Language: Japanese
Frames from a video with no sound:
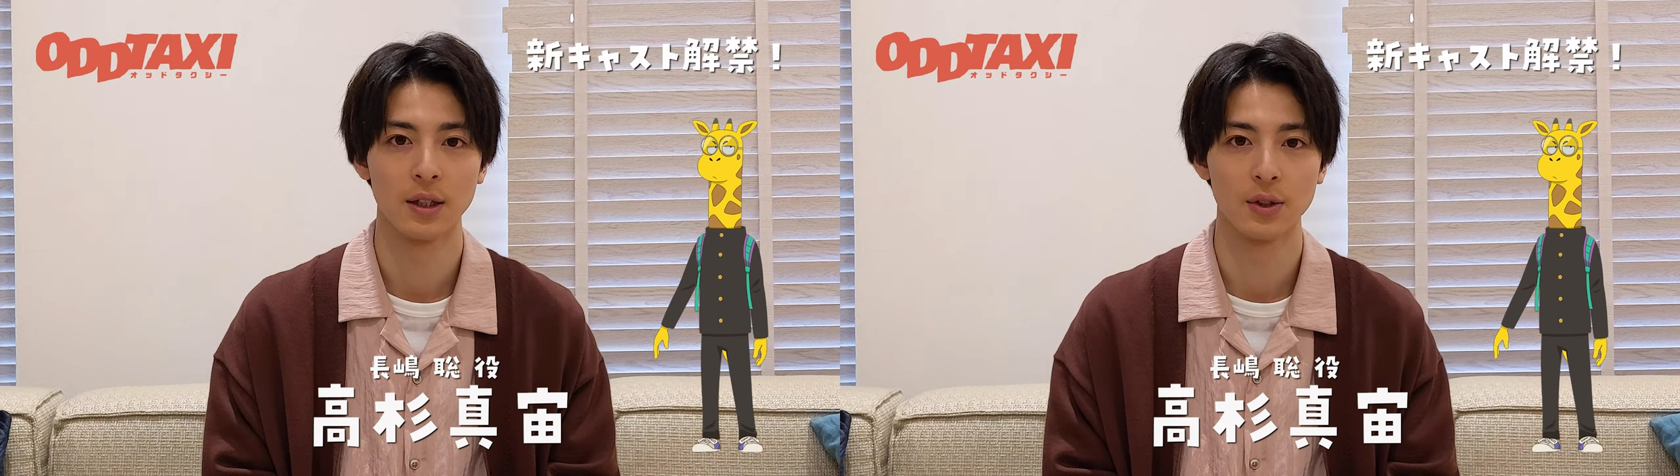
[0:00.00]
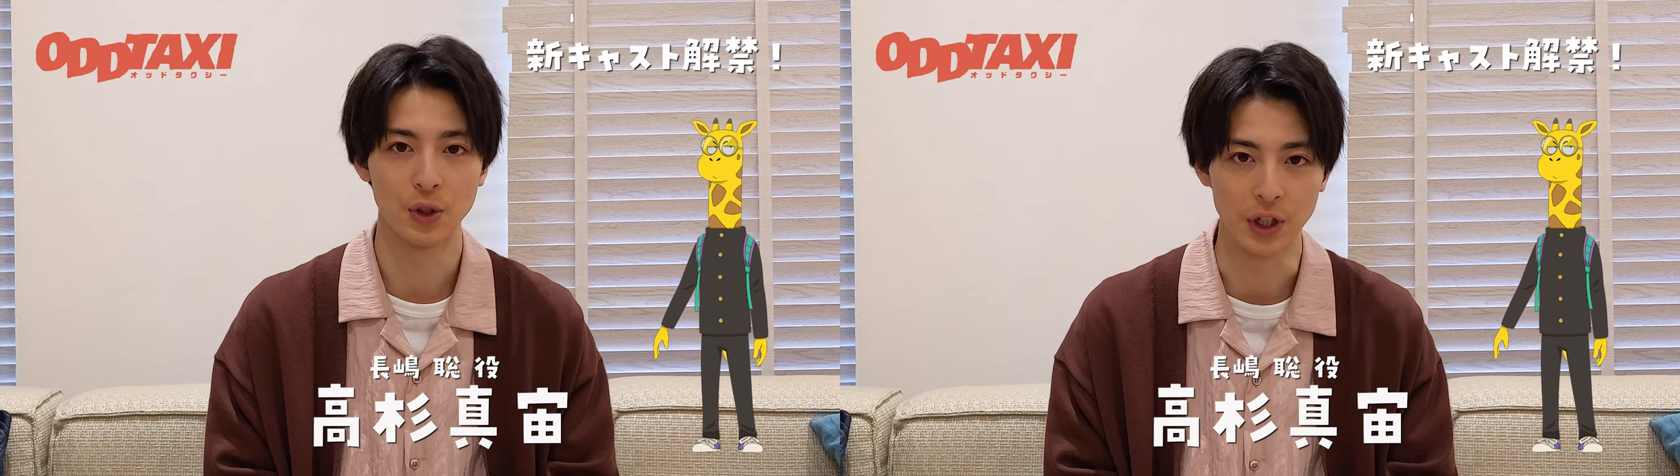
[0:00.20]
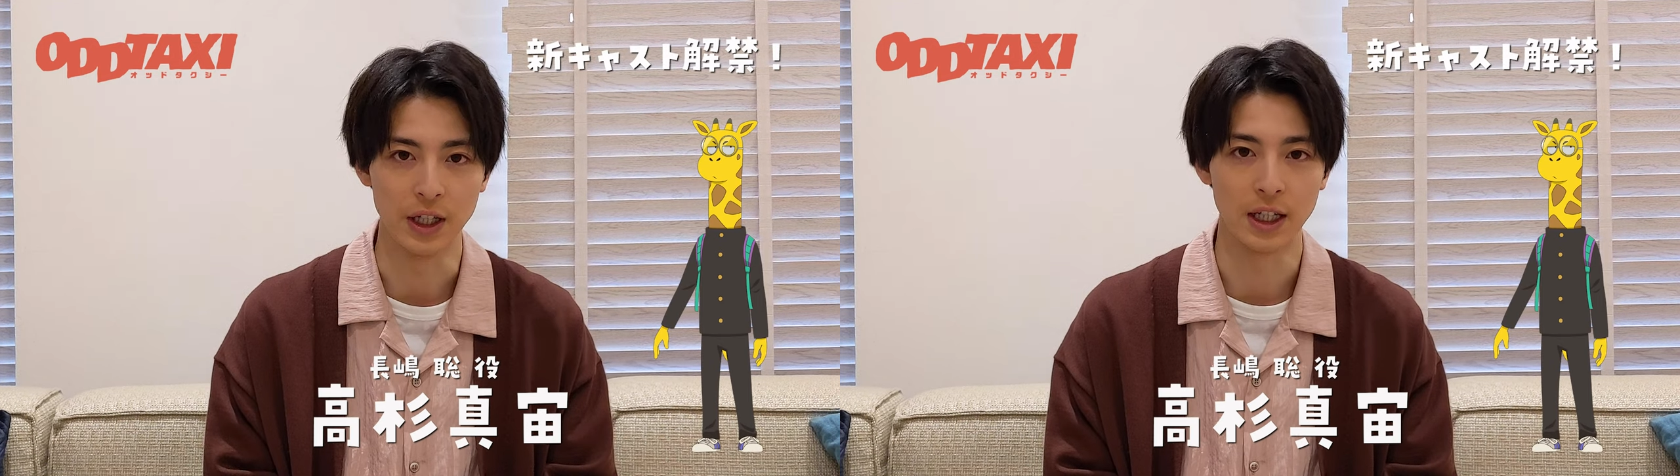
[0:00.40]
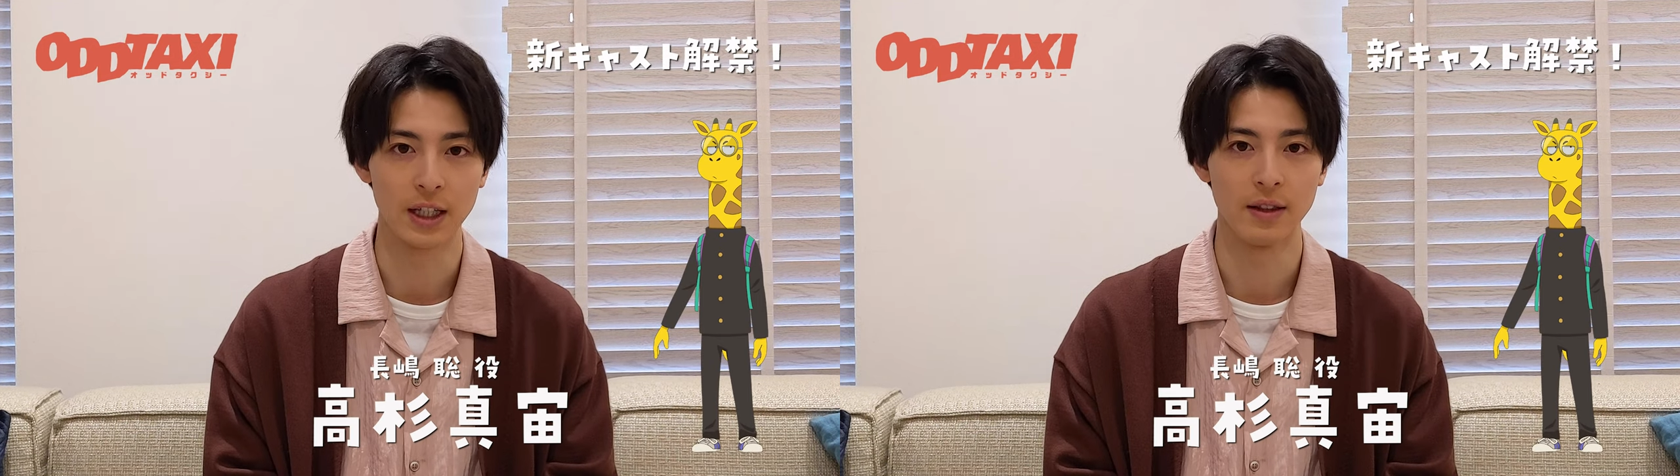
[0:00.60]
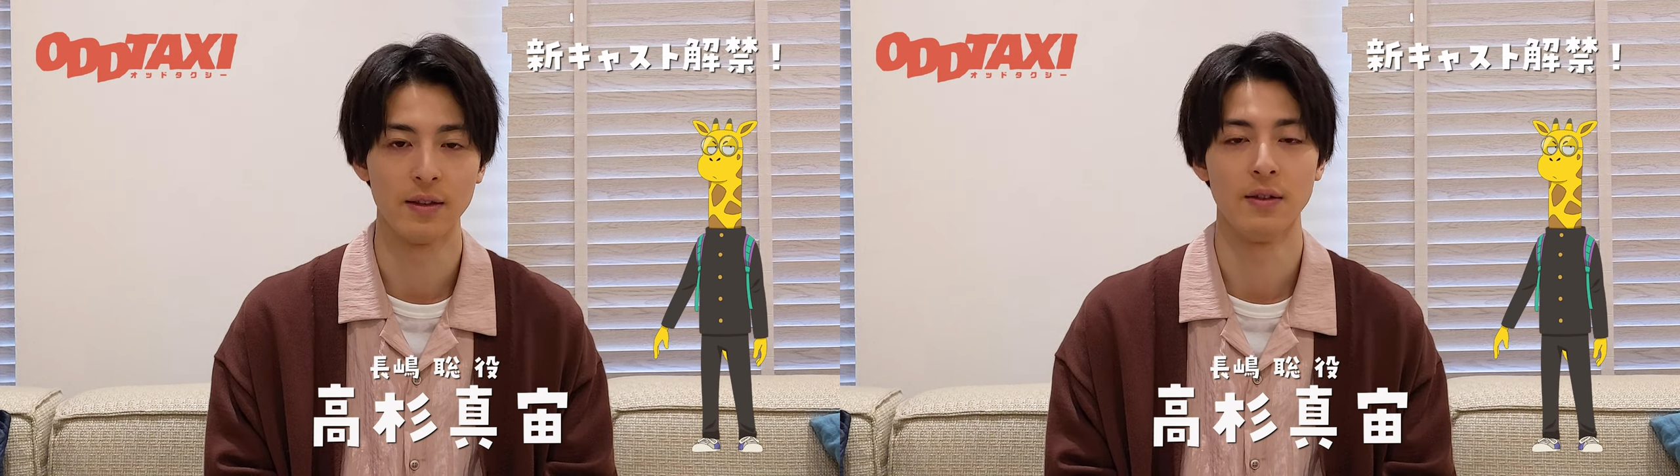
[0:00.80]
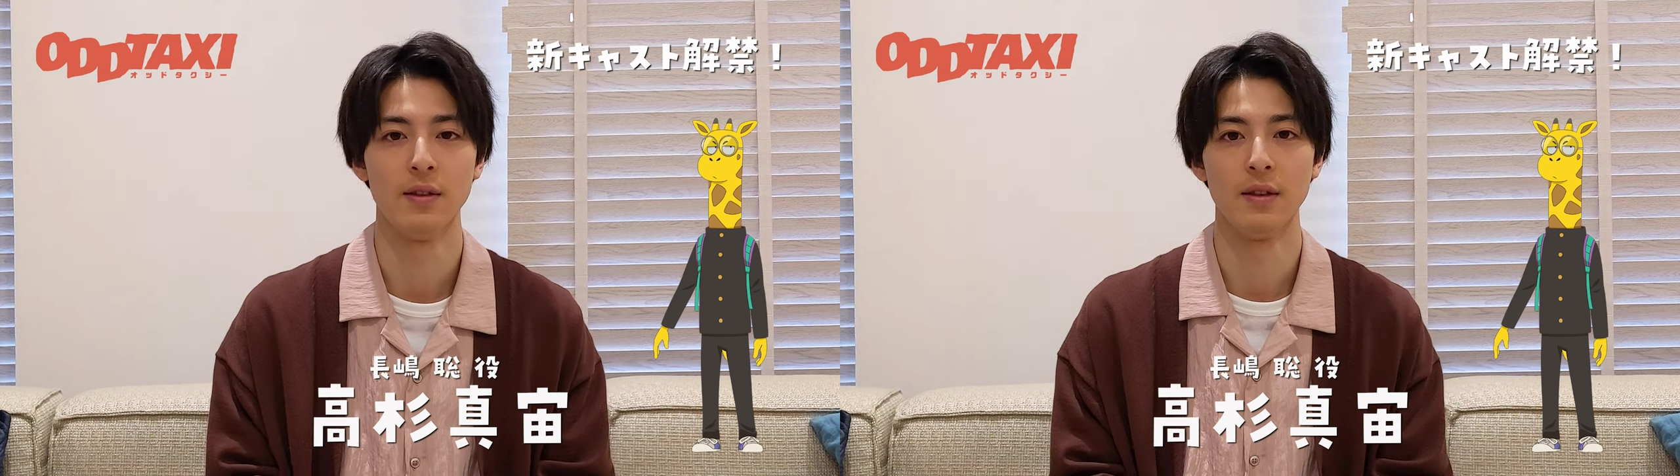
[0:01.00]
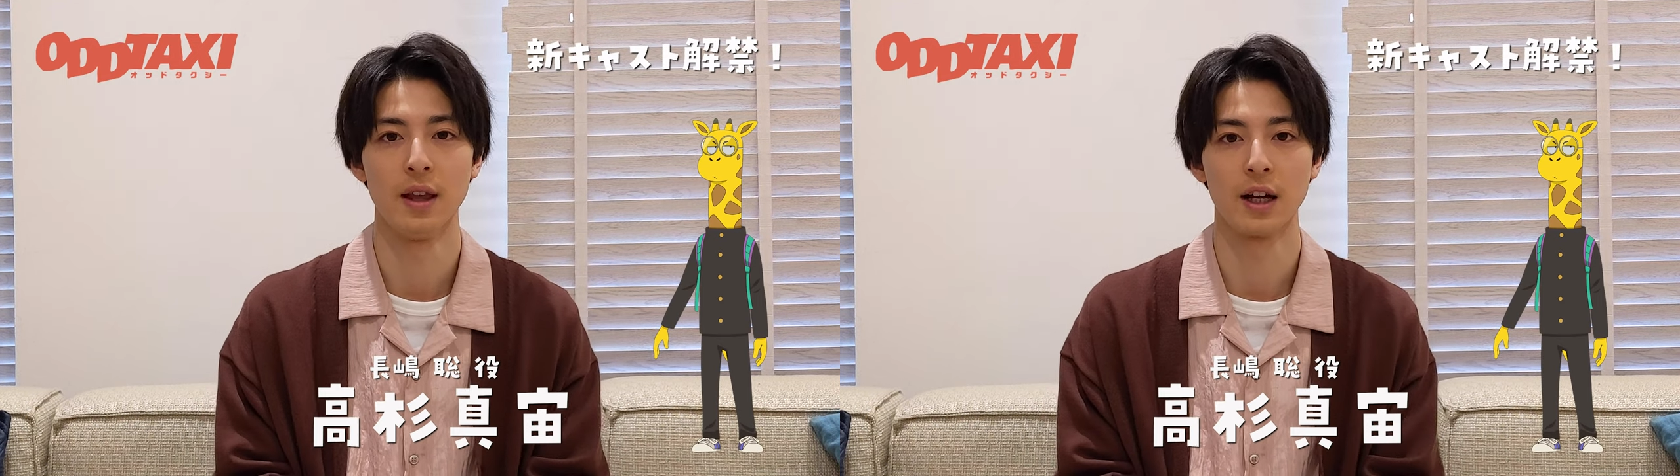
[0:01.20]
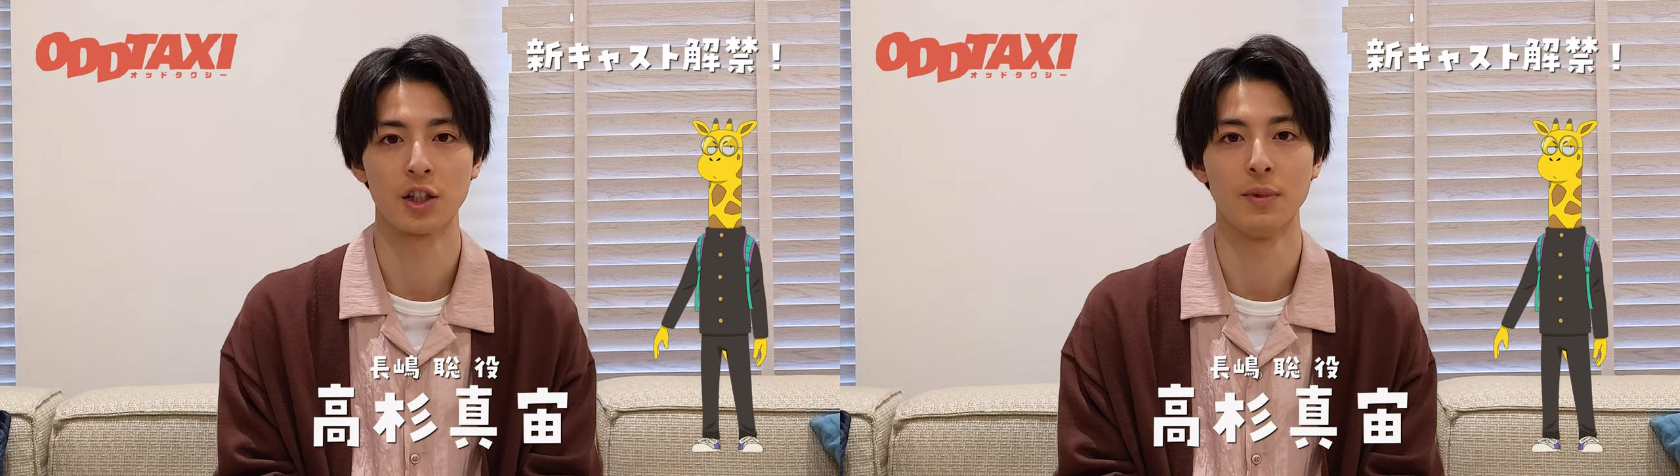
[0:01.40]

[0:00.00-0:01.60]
ついに長